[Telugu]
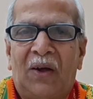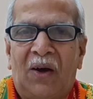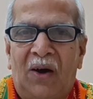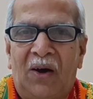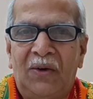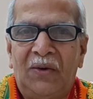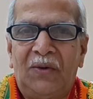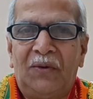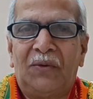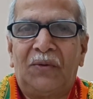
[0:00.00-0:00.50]

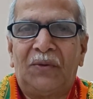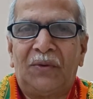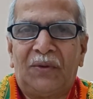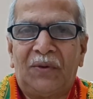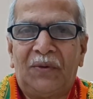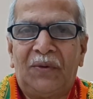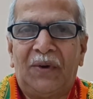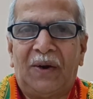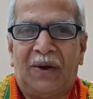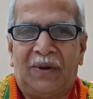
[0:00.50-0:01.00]
నాలుగు
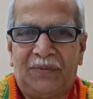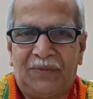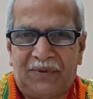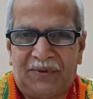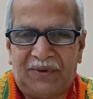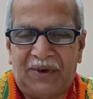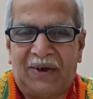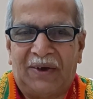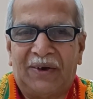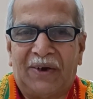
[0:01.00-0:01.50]
ఋతువుల
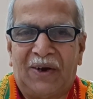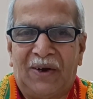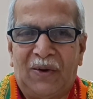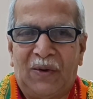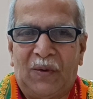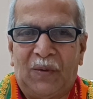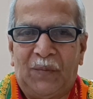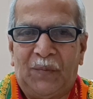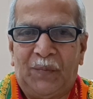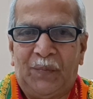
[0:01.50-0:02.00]

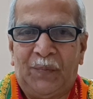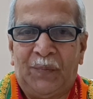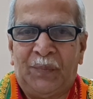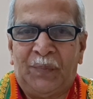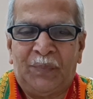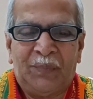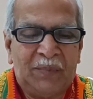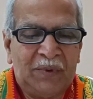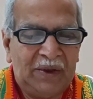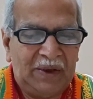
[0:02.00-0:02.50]
చక్రంలో
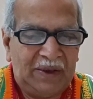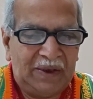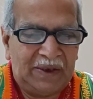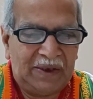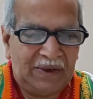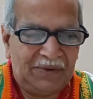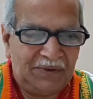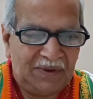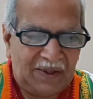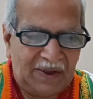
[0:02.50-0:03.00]

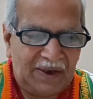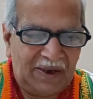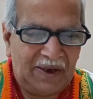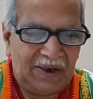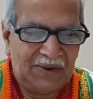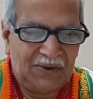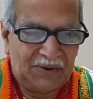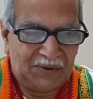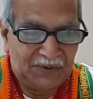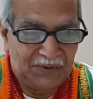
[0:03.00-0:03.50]
ఈ
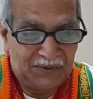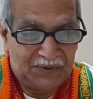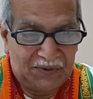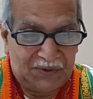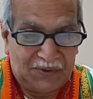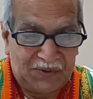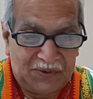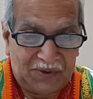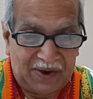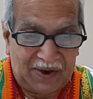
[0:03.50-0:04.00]
విధంగా
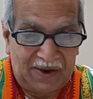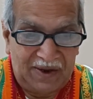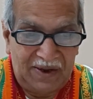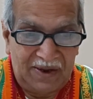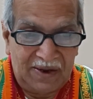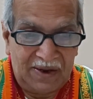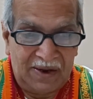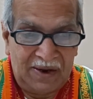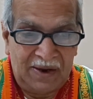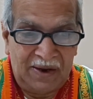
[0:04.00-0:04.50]
జరుగుతూ ఉండగా
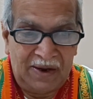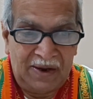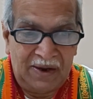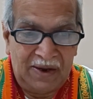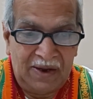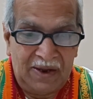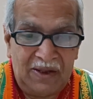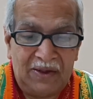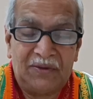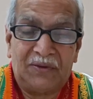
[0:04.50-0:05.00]

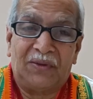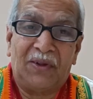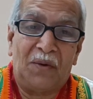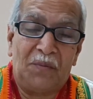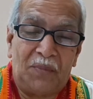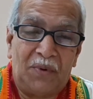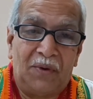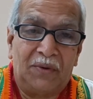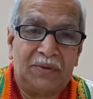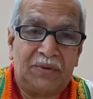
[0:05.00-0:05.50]

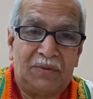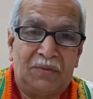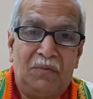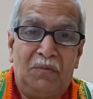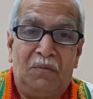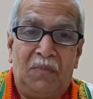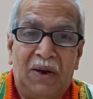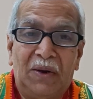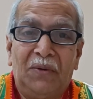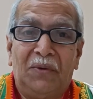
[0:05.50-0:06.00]
సపోజ్
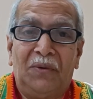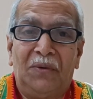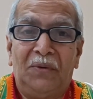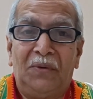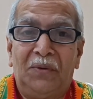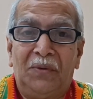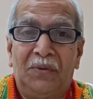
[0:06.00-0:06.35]
మనం